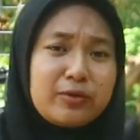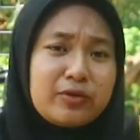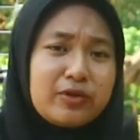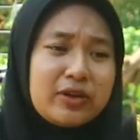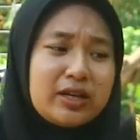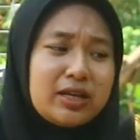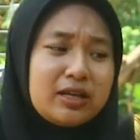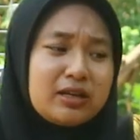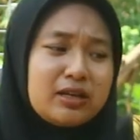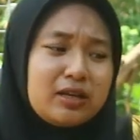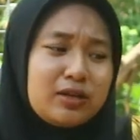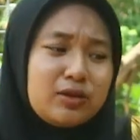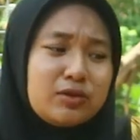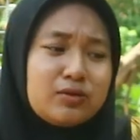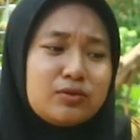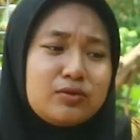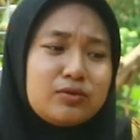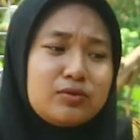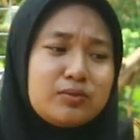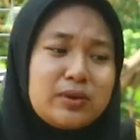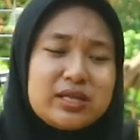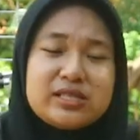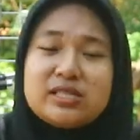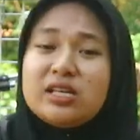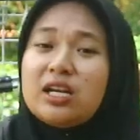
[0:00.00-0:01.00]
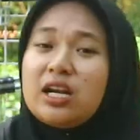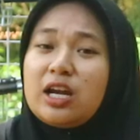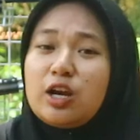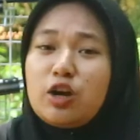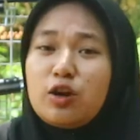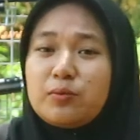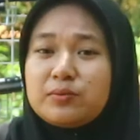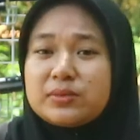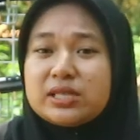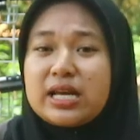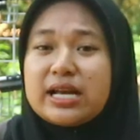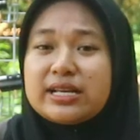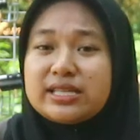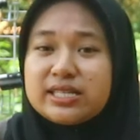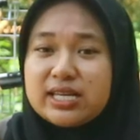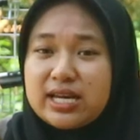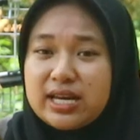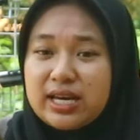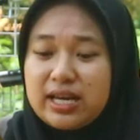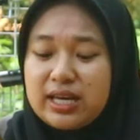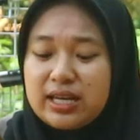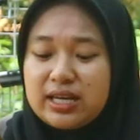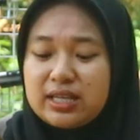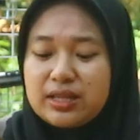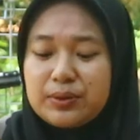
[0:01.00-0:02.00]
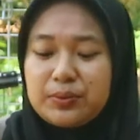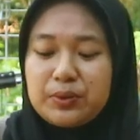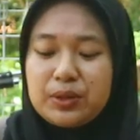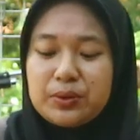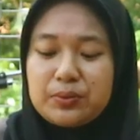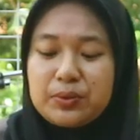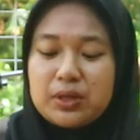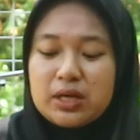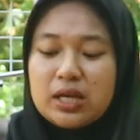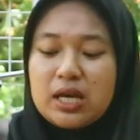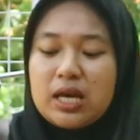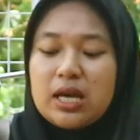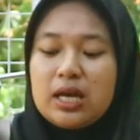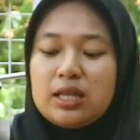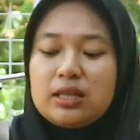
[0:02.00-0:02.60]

mungkin itu masih rekom saja ya teman-teman.